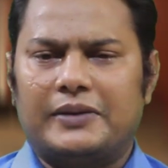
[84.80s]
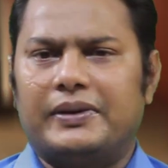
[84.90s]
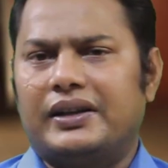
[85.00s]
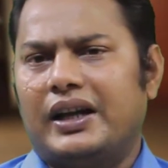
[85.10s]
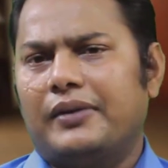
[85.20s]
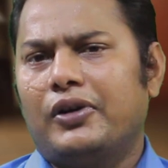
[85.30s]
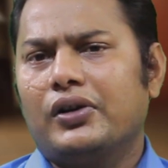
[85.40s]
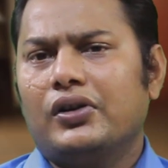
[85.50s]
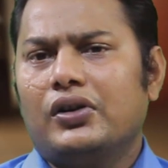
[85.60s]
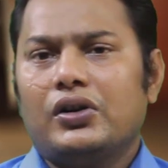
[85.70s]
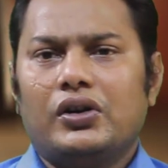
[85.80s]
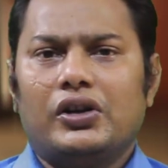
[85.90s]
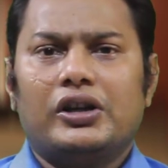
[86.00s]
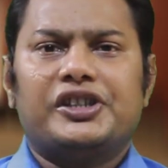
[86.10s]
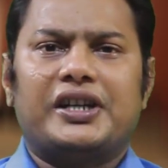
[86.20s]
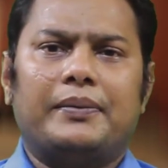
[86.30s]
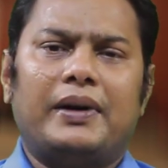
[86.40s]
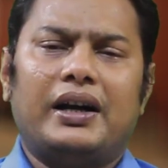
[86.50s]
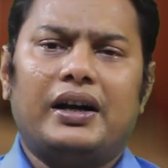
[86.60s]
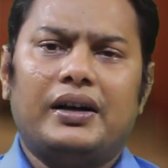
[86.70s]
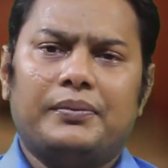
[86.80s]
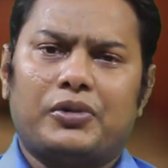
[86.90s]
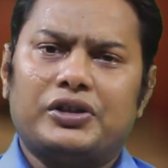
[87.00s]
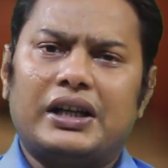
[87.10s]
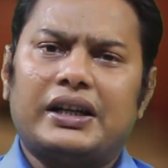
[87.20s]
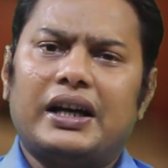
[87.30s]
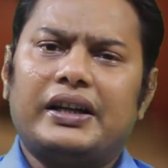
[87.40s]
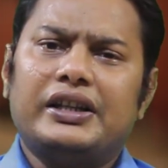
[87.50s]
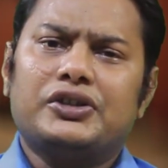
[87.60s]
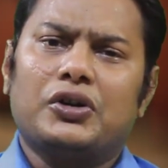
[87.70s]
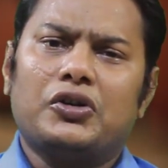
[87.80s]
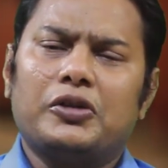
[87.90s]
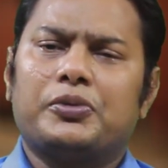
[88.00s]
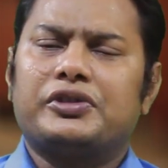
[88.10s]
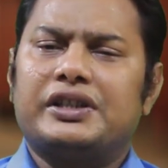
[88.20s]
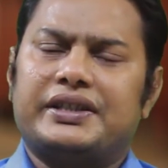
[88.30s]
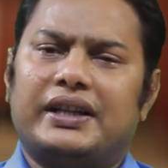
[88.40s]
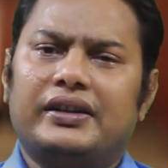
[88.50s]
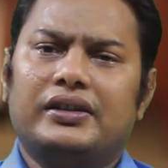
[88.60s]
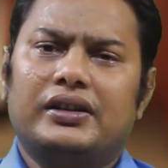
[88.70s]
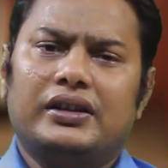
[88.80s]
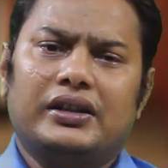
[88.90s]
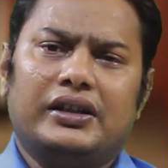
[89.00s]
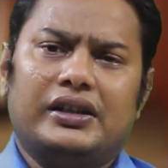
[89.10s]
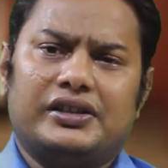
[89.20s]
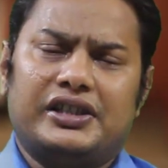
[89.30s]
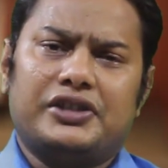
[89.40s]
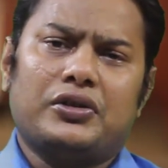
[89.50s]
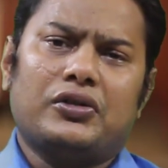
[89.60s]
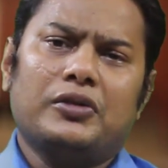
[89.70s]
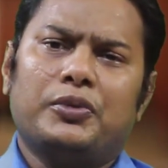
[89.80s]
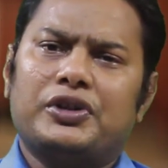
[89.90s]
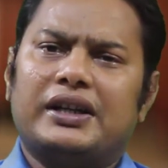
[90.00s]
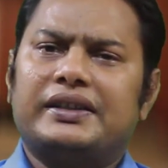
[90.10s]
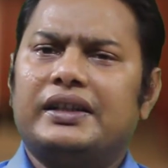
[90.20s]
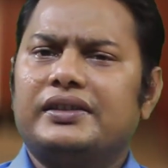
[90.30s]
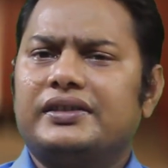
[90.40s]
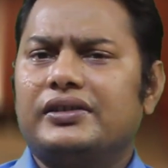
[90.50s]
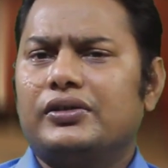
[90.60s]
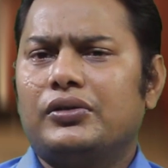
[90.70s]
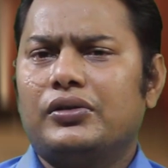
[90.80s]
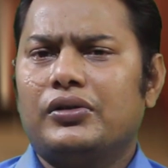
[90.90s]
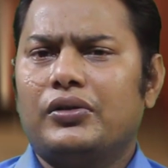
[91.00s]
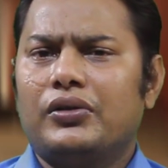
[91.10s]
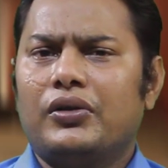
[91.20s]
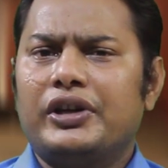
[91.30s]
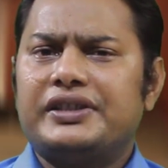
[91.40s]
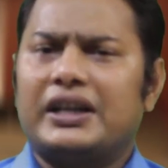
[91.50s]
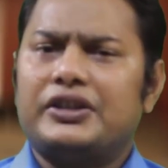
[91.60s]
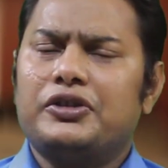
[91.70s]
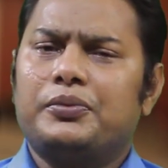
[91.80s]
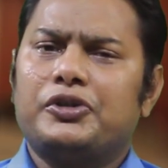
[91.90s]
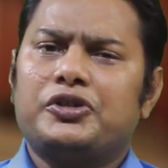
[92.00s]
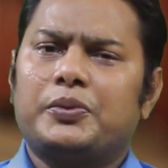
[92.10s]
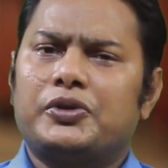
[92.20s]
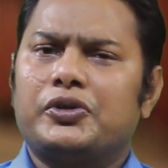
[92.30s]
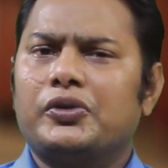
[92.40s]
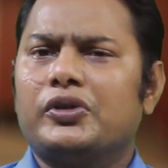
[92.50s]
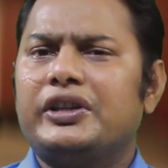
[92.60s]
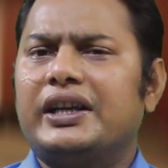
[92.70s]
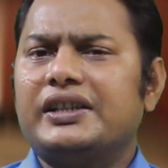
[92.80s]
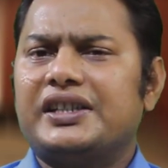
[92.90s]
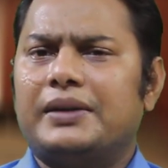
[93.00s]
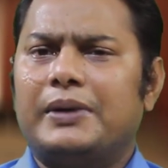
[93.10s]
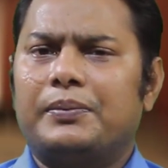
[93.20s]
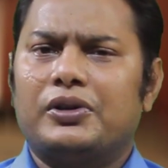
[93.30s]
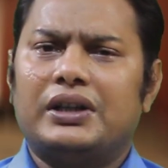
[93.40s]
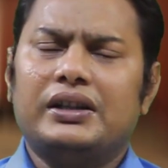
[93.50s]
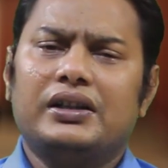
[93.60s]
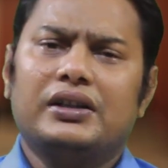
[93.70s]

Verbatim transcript: পারবেন এবং সেবা প্রদানকারী সকল প্রতিষ্ঠান সে সকল ভোটারদের ওই জাতীয় পরিচয়পত্রগুলো দিয়ে সেবা প্রদান